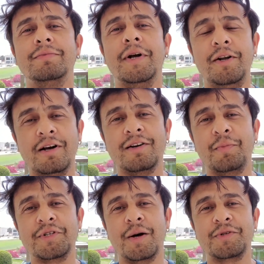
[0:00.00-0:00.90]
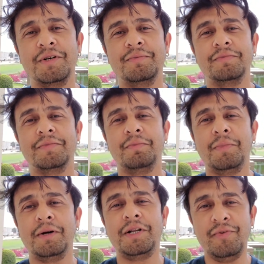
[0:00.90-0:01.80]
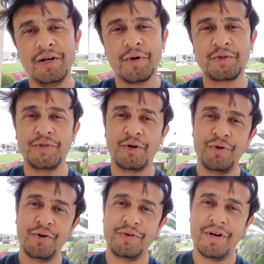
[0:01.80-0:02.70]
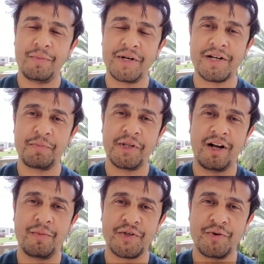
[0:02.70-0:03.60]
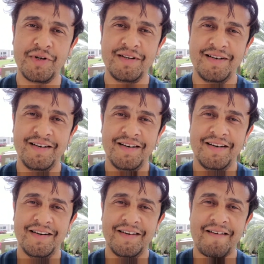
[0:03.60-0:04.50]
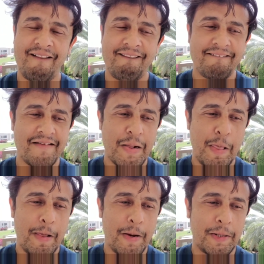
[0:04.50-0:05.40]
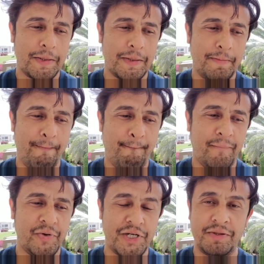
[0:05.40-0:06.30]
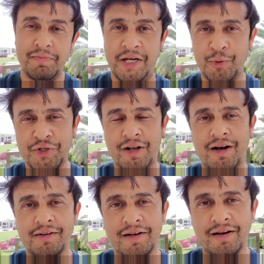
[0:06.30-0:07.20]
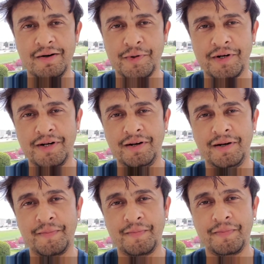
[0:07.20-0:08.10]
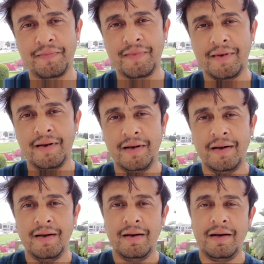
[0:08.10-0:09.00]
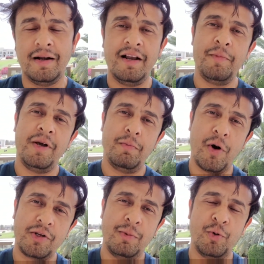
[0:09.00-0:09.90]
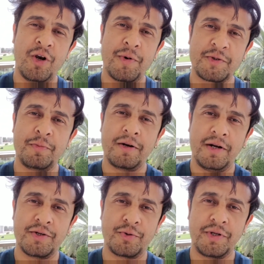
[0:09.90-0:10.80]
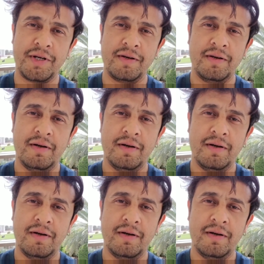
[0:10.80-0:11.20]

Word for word: इंडिया के टाइम के हिसाब से मैं टीवी के पास में जाऊँगा और आपके साथ में तालियां बजाऊँगा और मुझे मेरे दोस्त ने लिखा था एक कहीं पर कि इंडिया में बहुत कम लोगों के पास में बालकनीज होती हैं